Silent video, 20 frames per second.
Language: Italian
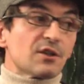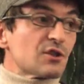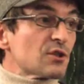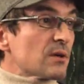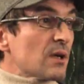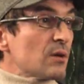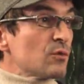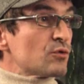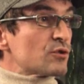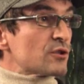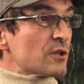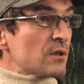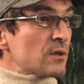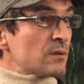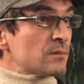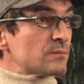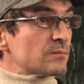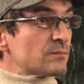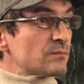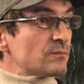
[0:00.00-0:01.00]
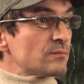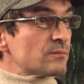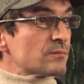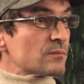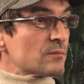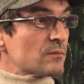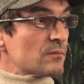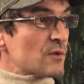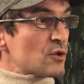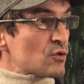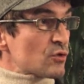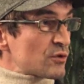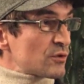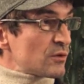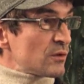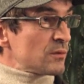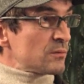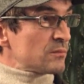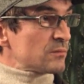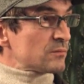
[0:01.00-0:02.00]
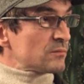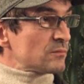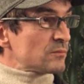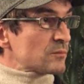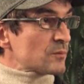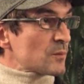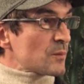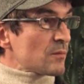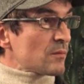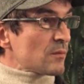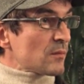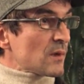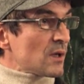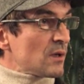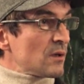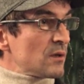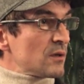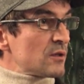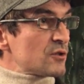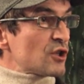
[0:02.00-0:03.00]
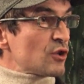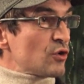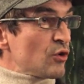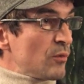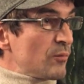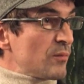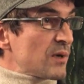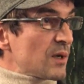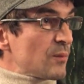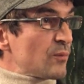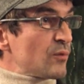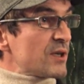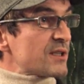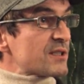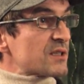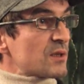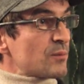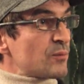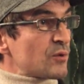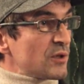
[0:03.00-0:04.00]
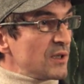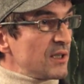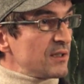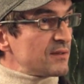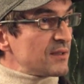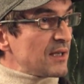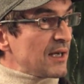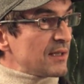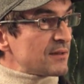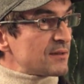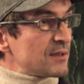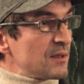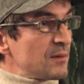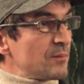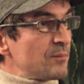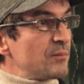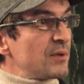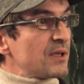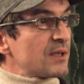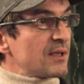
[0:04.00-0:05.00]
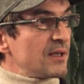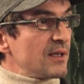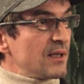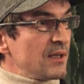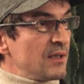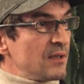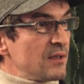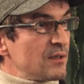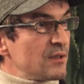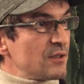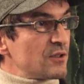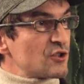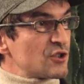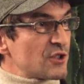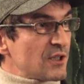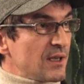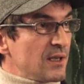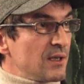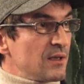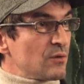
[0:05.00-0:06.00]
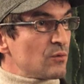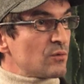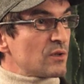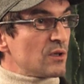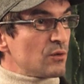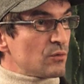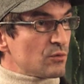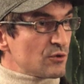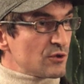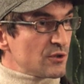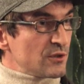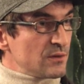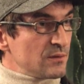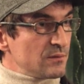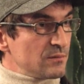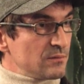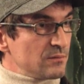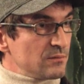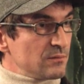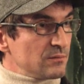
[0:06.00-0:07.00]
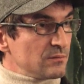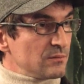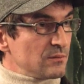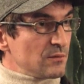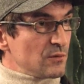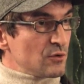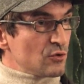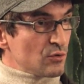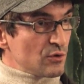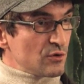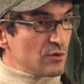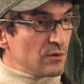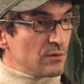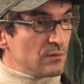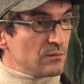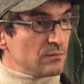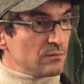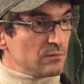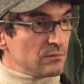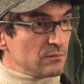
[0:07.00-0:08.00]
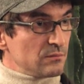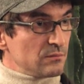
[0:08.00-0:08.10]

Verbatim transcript: c'è una luce, no? Giusto? Cioè l'ombra può essere proiettata perché c'è una luce giusto?